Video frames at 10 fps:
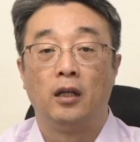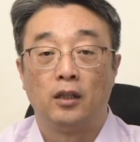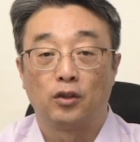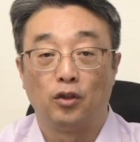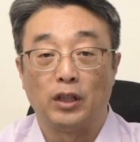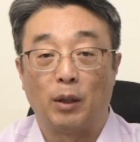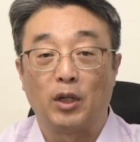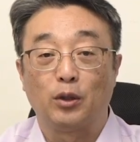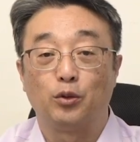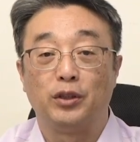저는
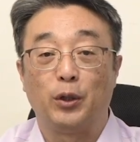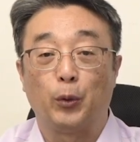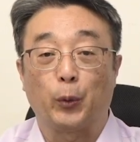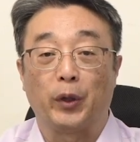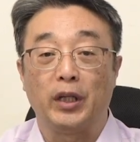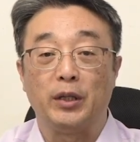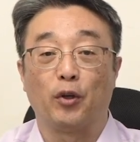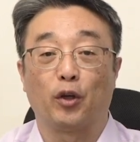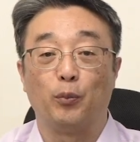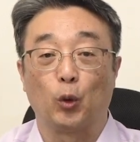남가주 은혜로교회
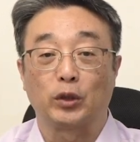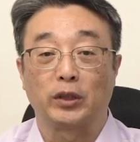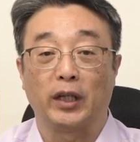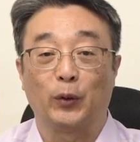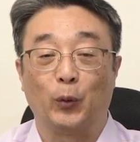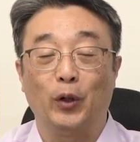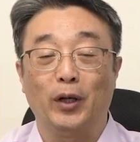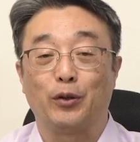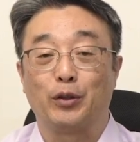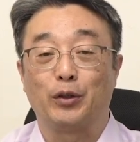이병현 목사이고
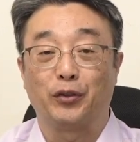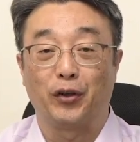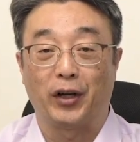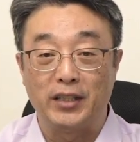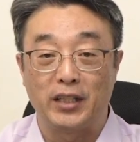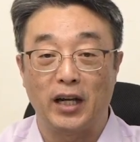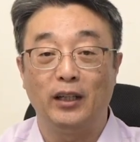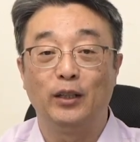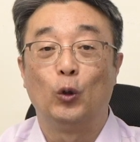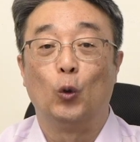하루에 성경 한 장
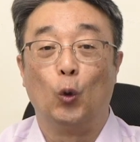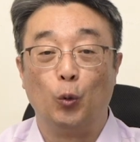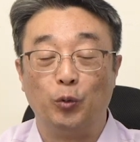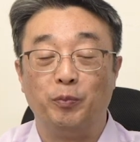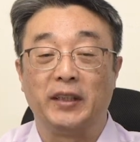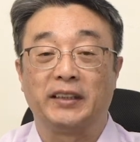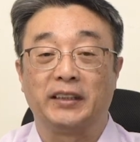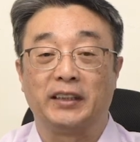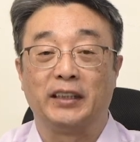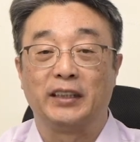오 분
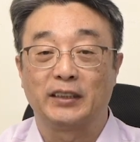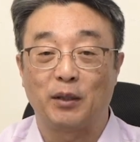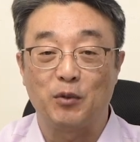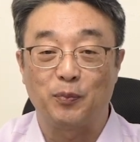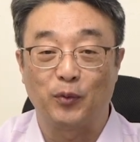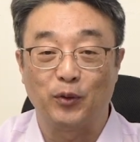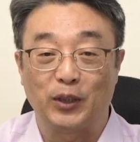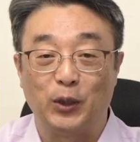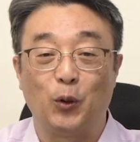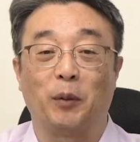메시지 삼십 분
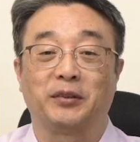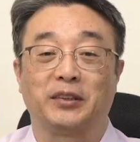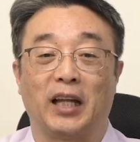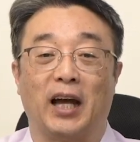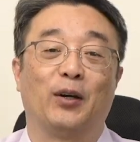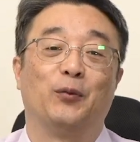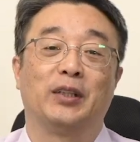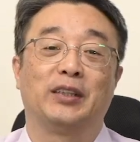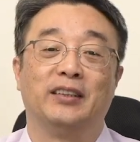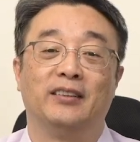기도합시다
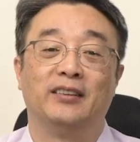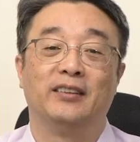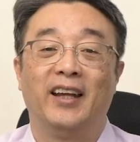외치는